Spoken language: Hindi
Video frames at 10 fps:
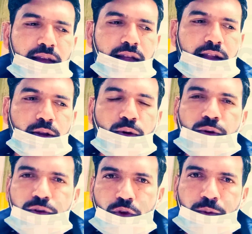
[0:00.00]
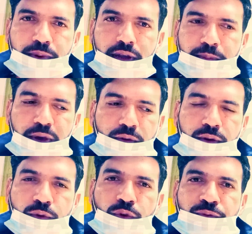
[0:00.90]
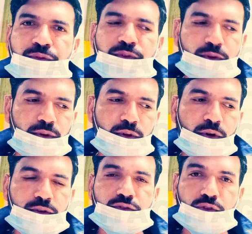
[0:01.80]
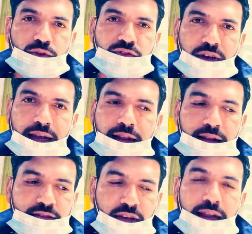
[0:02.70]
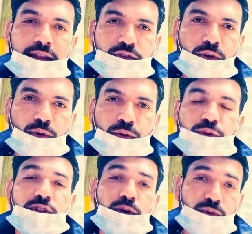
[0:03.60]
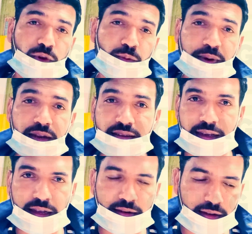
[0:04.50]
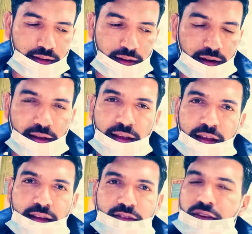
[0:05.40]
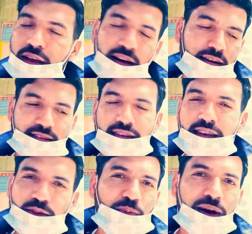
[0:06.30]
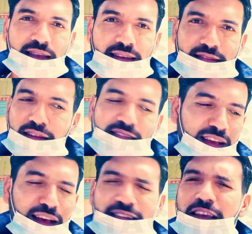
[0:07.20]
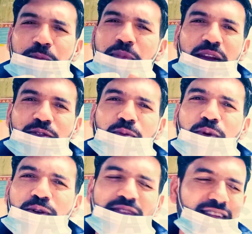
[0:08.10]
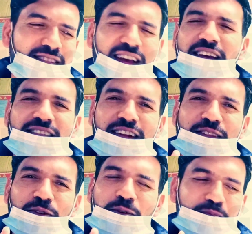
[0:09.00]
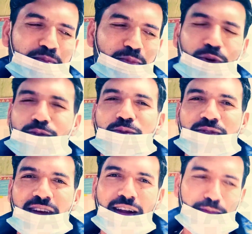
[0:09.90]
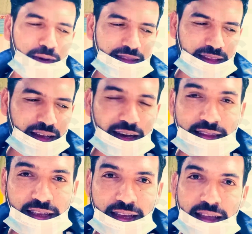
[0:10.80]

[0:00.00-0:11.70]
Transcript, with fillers: लोगों के ऊपर बेवकूफ़ लोग जो जाल जाली जो लोग होते हैं उनके ऊपर यकीन रख कर जी हाँ जी ये तो वाकई सच्चा है ये पीर तो बहुत सच्चा है इसने तो बहुत कुछ करामात दिखा दिए हैं